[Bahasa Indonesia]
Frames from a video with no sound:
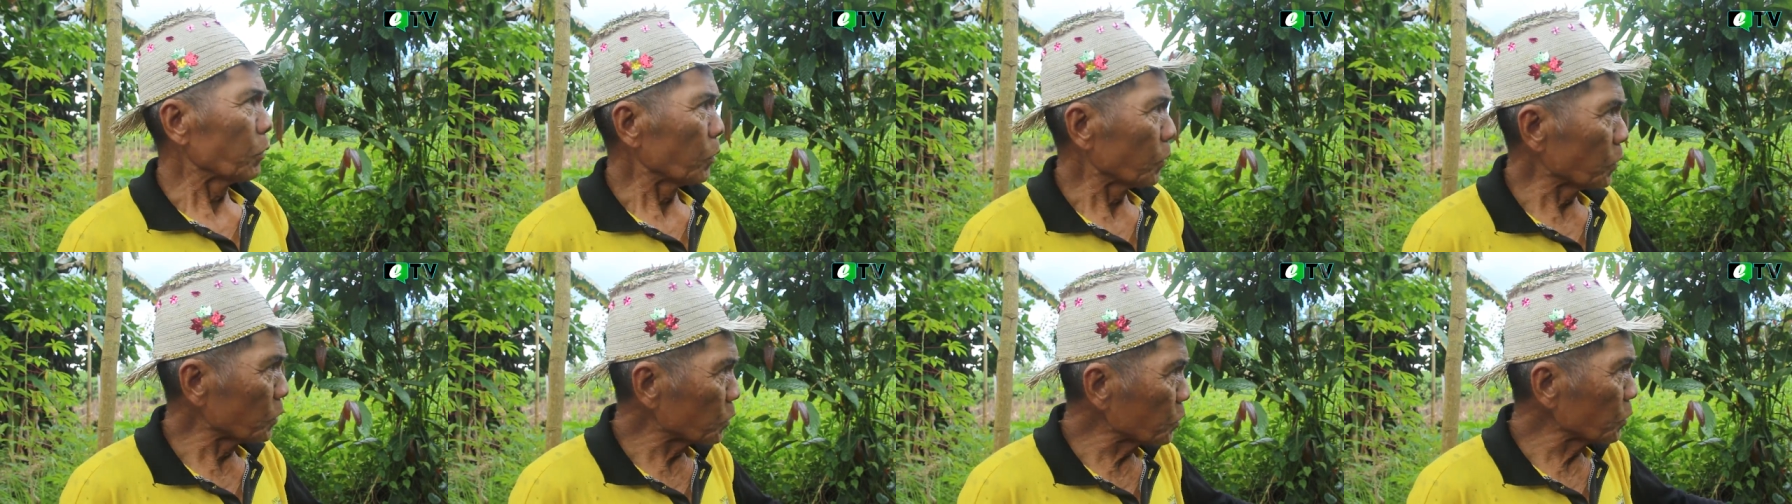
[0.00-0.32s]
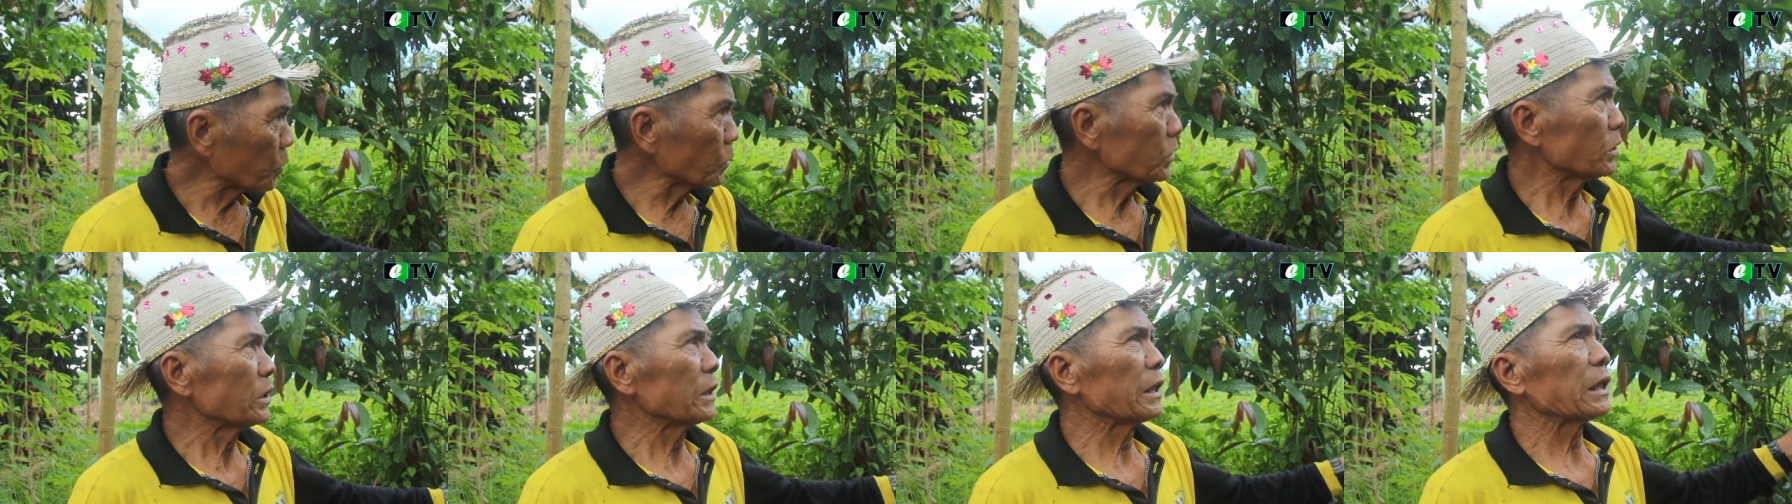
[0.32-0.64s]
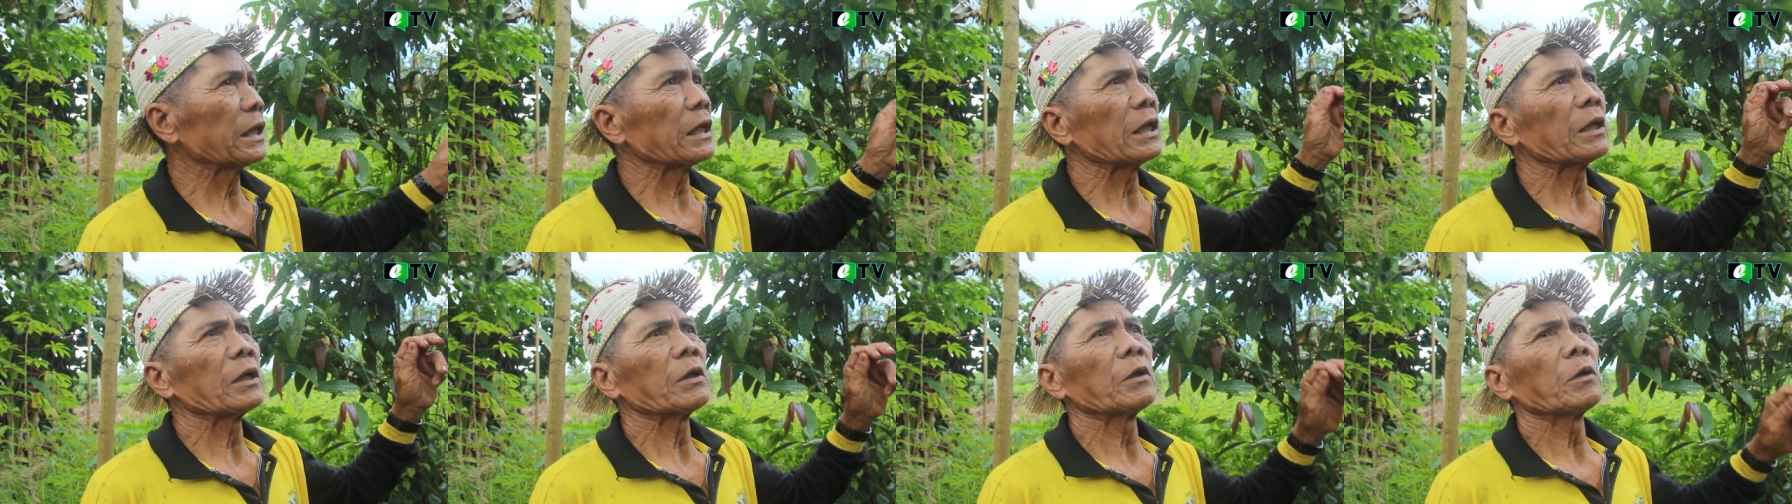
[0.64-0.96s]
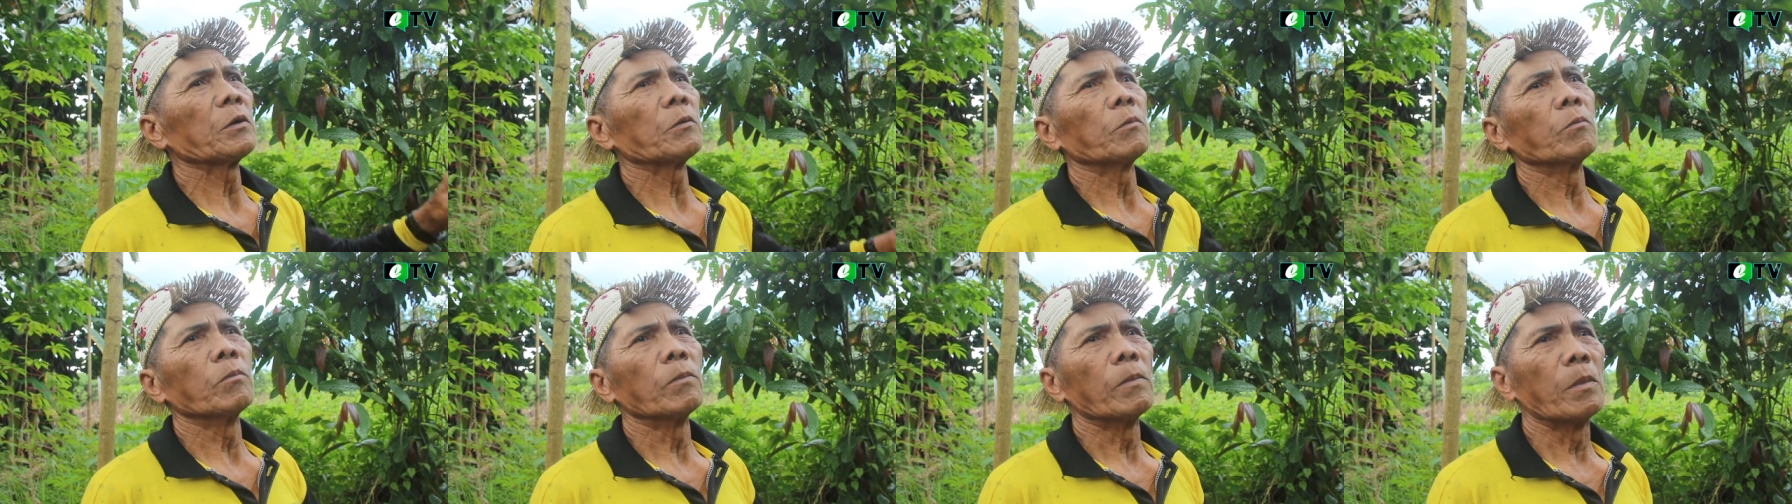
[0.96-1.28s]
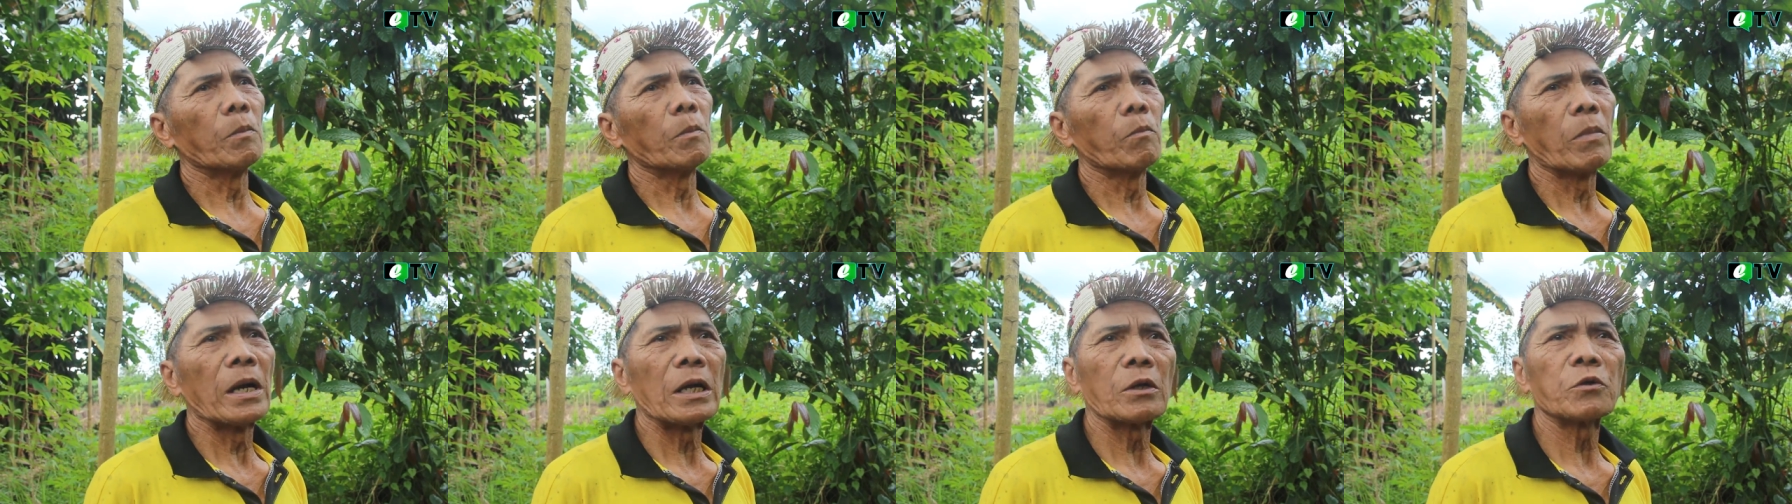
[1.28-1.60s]
khususnya
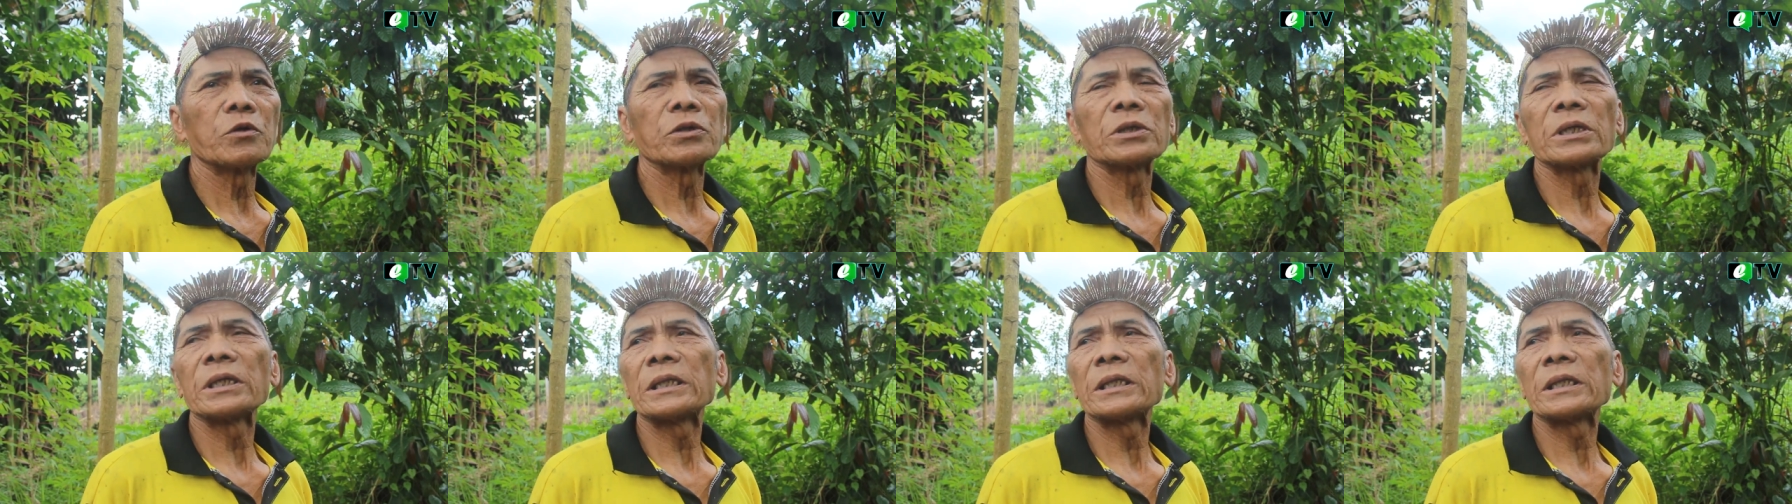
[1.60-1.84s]
membangun